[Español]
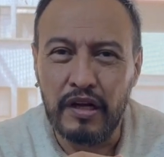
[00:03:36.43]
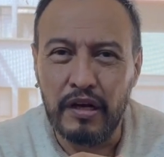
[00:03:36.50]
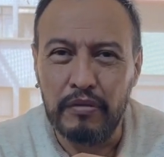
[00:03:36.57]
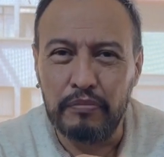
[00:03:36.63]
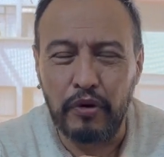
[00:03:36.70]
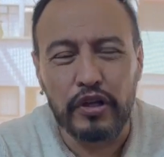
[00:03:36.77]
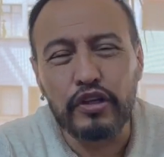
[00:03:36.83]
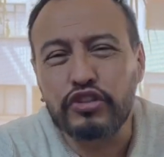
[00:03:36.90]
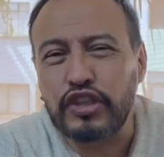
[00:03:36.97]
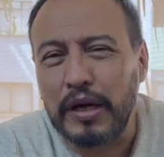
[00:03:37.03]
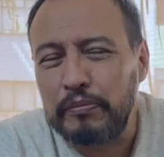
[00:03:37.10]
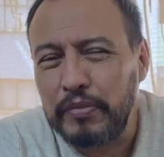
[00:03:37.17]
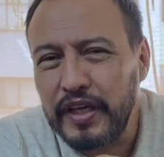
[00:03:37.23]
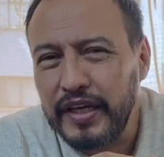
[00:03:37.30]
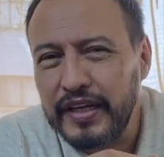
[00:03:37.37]
Por ello
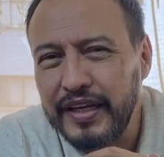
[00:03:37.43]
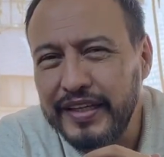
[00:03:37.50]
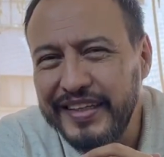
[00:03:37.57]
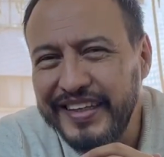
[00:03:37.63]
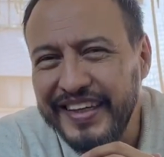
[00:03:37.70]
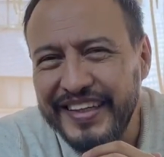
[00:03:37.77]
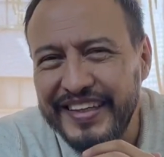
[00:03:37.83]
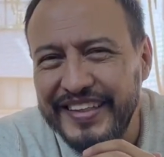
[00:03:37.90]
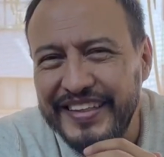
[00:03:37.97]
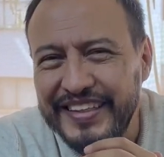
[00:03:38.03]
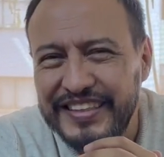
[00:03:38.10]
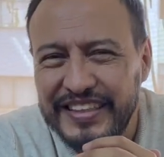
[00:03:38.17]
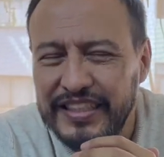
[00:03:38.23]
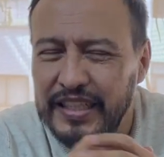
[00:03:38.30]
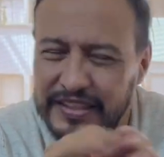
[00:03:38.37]
también hay que
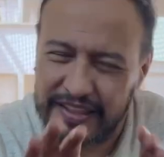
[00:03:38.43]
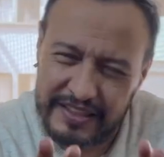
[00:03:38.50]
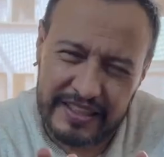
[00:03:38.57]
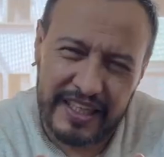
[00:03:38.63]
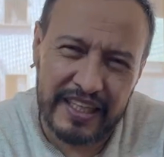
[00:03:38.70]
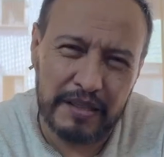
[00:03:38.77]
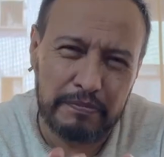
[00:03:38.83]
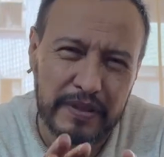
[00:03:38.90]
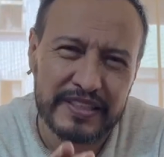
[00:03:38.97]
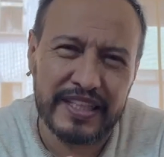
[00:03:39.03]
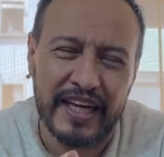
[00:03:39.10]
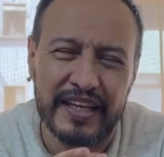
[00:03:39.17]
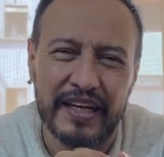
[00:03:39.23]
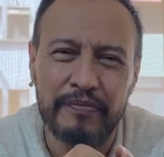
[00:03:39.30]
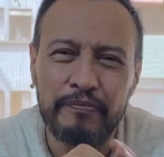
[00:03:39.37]
decir, así sea de
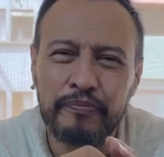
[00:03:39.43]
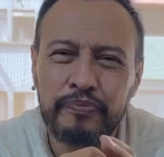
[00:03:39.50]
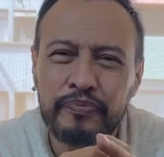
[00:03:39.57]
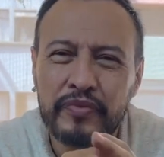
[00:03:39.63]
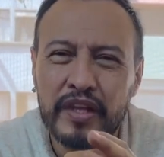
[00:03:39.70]
pasada,